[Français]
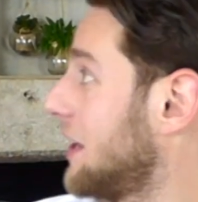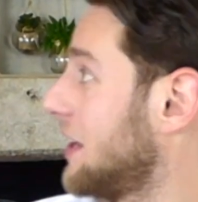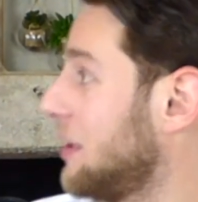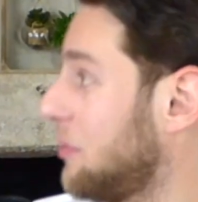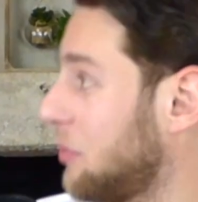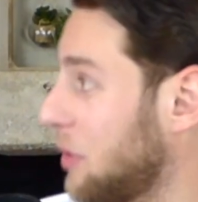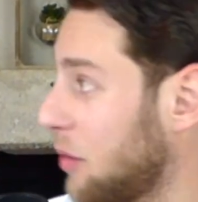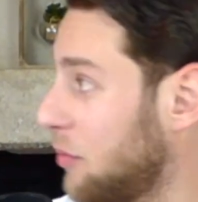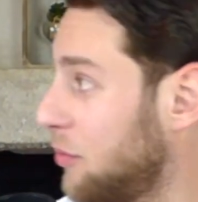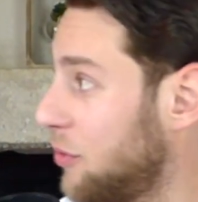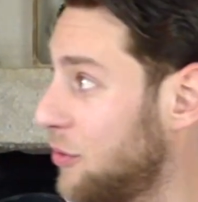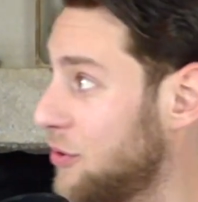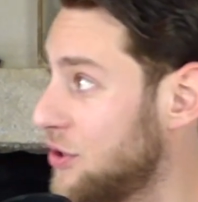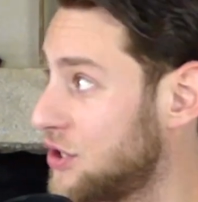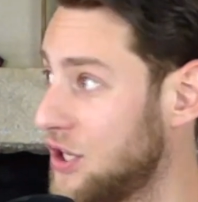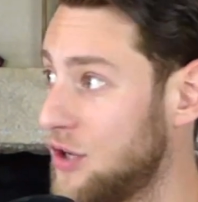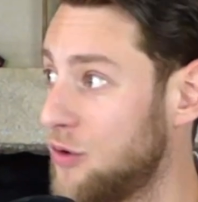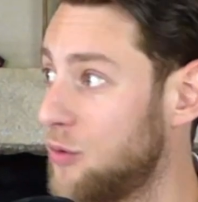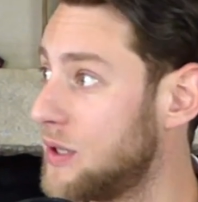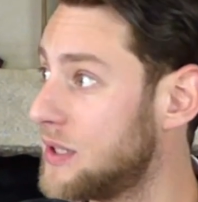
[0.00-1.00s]
hyper beau.
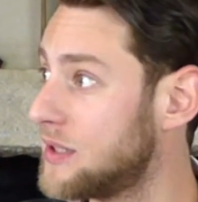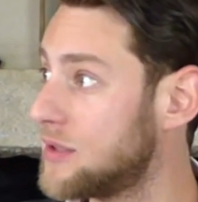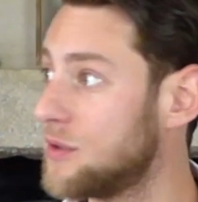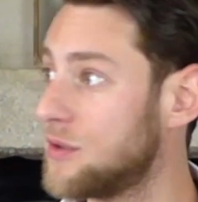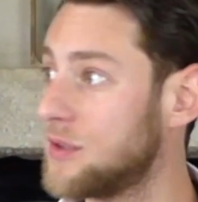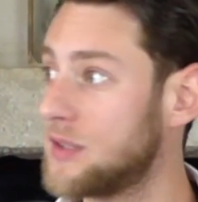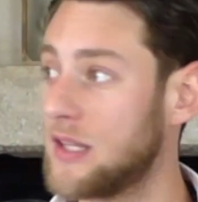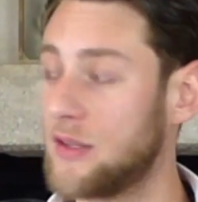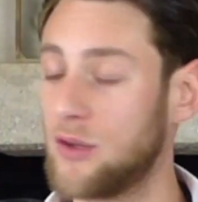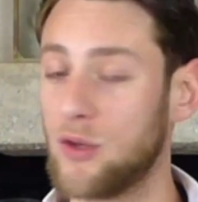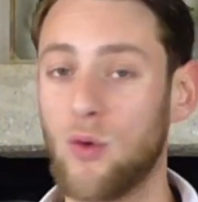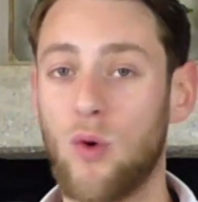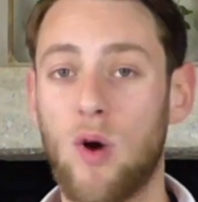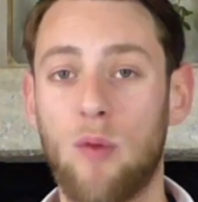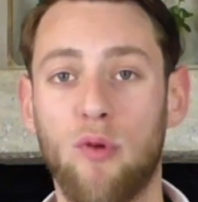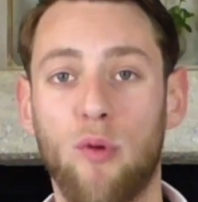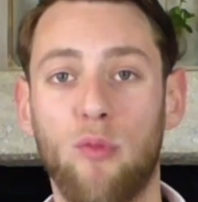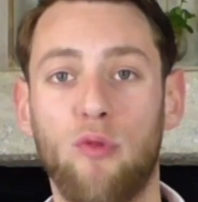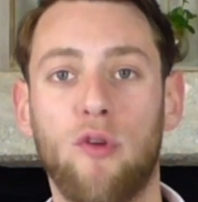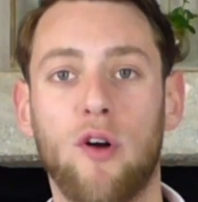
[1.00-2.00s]
J'ai loué cet endroit
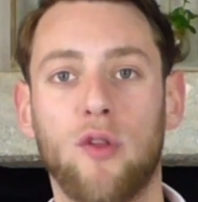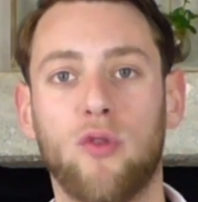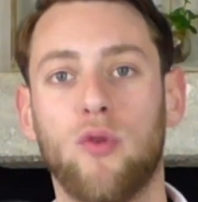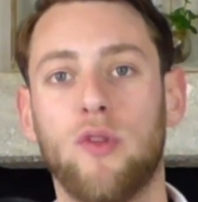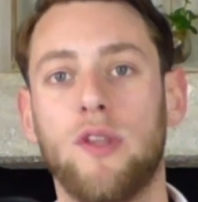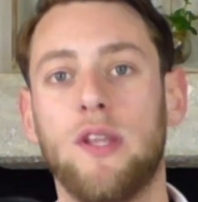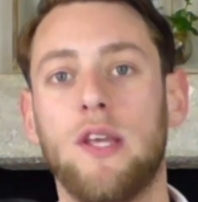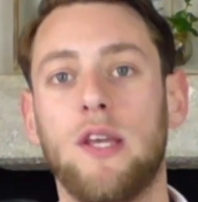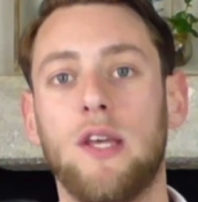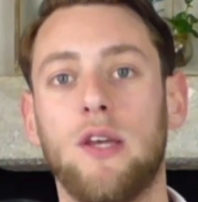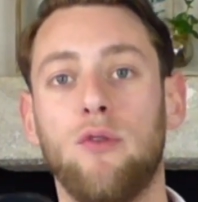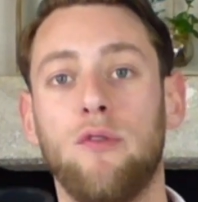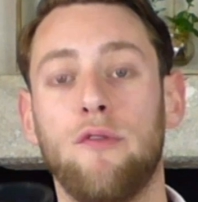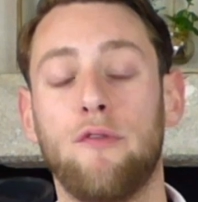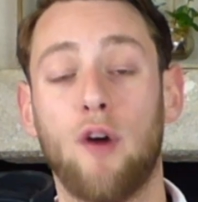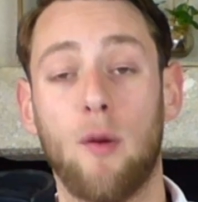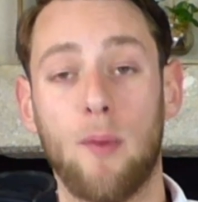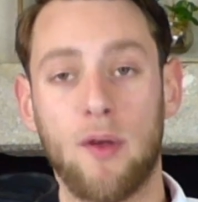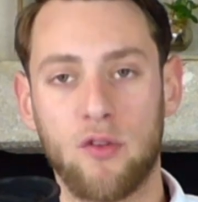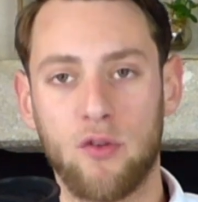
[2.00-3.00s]
pour pouvoir tourner une
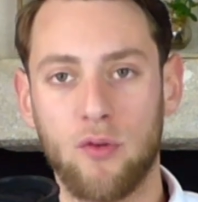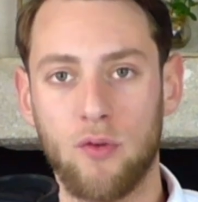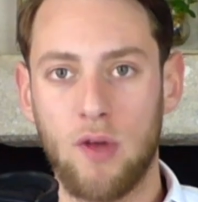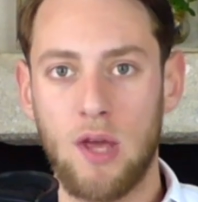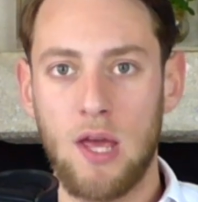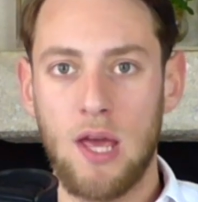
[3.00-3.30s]
formation,